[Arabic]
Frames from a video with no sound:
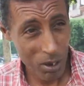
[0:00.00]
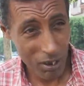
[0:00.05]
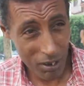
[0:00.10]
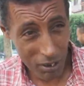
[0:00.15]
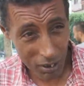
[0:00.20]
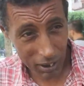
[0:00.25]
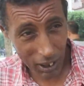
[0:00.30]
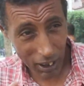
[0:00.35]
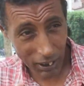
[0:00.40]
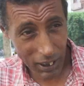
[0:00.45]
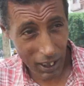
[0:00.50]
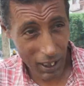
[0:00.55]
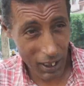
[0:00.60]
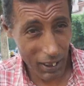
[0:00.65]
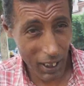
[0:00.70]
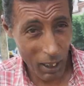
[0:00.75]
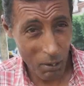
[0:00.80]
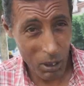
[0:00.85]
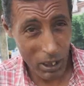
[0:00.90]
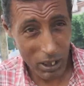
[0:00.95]
نختار
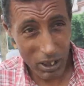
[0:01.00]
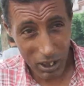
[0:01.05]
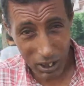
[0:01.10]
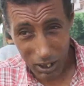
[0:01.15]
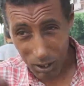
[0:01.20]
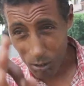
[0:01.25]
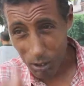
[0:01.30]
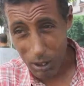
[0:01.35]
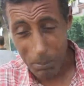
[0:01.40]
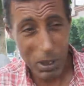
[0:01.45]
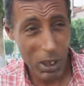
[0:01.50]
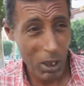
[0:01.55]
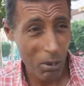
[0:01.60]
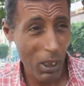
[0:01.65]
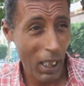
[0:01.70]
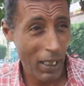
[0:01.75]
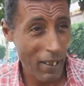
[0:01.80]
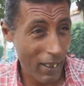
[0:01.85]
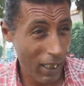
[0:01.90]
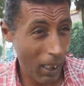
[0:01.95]
العواشير ويمشي
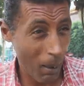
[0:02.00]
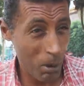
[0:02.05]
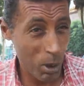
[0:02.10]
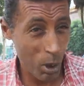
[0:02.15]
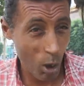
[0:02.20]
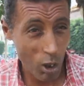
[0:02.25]
واحد كان باش